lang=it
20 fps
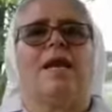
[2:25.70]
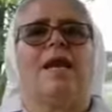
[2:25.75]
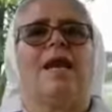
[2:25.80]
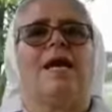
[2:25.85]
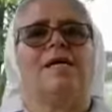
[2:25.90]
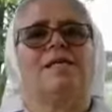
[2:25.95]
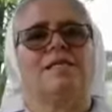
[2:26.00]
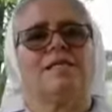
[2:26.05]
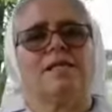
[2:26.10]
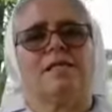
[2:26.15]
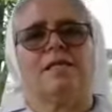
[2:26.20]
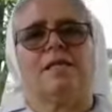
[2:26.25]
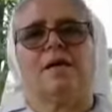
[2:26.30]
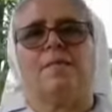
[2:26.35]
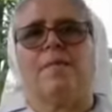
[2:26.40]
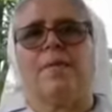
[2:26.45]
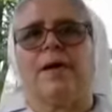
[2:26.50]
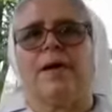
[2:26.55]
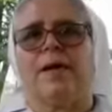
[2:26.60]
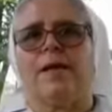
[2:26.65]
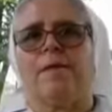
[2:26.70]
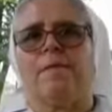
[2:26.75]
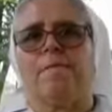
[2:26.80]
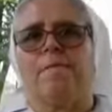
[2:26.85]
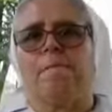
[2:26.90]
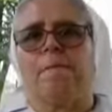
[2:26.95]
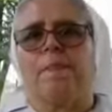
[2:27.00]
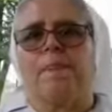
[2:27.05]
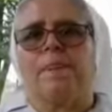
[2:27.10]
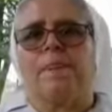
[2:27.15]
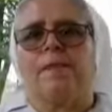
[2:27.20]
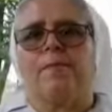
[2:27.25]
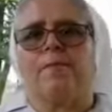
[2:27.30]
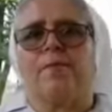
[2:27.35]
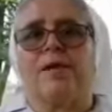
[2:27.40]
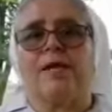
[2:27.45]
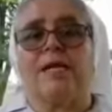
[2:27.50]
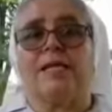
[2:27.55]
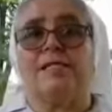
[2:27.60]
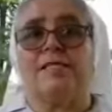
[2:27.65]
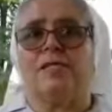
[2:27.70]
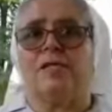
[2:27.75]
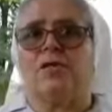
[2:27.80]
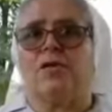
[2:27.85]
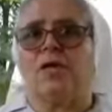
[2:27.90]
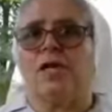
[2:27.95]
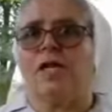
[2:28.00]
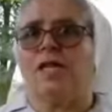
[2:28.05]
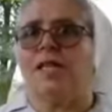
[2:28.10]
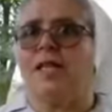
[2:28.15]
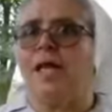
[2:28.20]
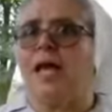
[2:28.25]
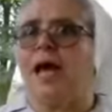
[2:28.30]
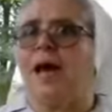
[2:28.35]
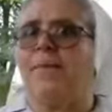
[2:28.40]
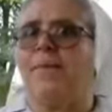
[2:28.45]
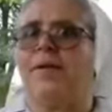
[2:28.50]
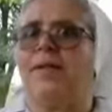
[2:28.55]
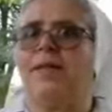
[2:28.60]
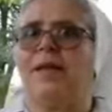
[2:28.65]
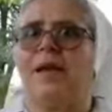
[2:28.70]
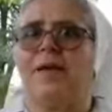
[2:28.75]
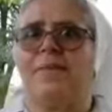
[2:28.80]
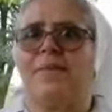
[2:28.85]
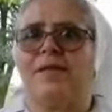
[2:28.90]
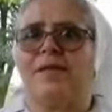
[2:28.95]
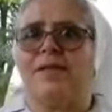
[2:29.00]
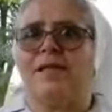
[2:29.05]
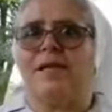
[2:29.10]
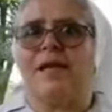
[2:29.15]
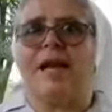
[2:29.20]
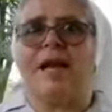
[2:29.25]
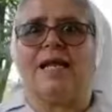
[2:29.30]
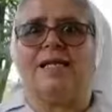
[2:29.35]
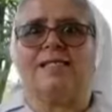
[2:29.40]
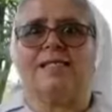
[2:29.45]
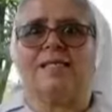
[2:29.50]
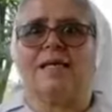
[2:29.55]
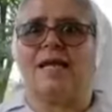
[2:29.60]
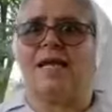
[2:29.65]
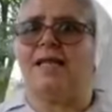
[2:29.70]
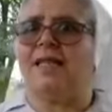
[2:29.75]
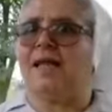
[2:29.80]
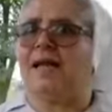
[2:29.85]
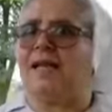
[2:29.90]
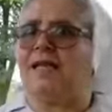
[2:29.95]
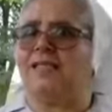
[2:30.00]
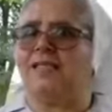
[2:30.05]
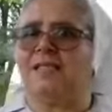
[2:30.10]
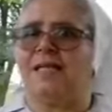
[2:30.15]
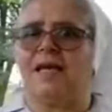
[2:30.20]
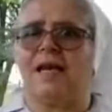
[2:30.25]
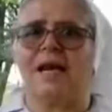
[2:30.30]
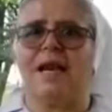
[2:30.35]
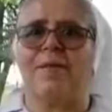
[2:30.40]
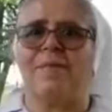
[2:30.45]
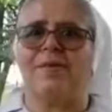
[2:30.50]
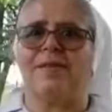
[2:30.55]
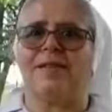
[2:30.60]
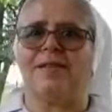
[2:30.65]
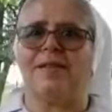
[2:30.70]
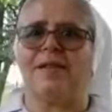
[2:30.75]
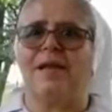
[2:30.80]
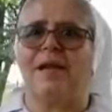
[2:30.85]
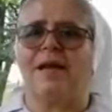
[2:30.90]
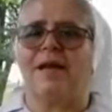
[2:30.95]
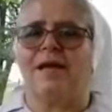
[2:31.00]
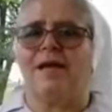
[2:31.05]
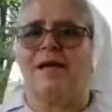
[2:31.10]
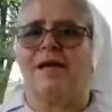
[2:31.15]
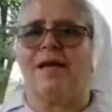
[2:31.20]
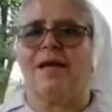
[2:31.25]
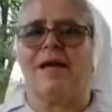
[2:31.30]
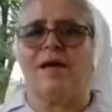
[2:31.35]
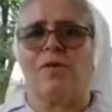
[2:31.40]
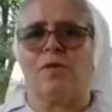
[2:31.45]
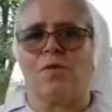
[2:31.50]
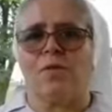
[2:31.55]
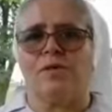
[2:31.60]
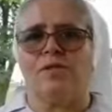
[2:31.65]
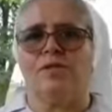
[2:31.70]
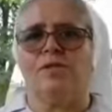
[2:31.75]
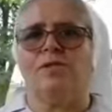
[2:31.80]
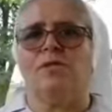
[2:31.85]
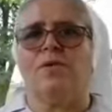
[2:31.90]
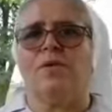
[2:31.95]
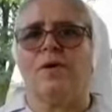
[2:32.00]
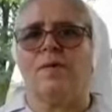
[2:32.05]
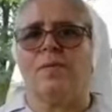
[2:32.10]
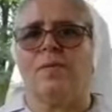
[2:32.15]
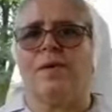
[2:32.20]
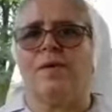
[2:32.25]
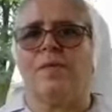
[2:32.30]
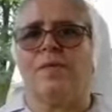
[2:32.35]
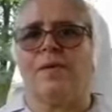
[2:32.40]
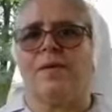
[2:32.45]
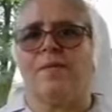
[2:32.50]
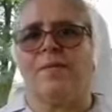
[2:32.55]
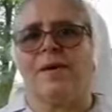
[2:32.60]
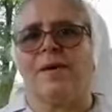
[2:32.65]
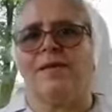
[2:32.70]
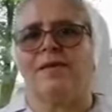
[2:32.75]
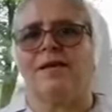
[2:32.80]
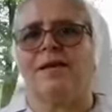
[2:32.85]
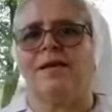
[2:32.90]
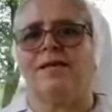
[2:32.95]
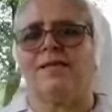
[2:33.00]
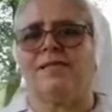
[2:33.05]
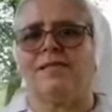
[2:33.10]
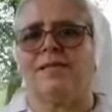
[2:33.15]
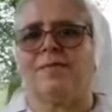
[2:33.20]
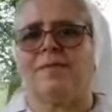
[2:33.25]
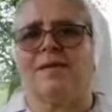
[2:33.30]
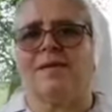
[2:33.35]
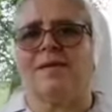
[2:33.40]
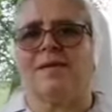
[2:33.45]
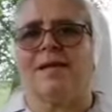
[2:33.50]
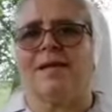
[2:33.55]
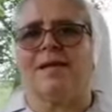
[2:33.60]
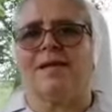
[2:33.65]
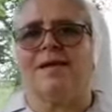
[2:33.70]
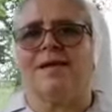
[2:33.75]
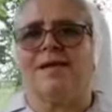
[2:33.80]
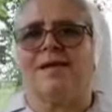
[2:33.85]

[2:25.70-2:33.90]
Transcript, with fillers: lásciate amare perché il Signore ti ama dalla mattina alla sera e dalla sera alla mattina. E questo è per me, Madre Elisabetta.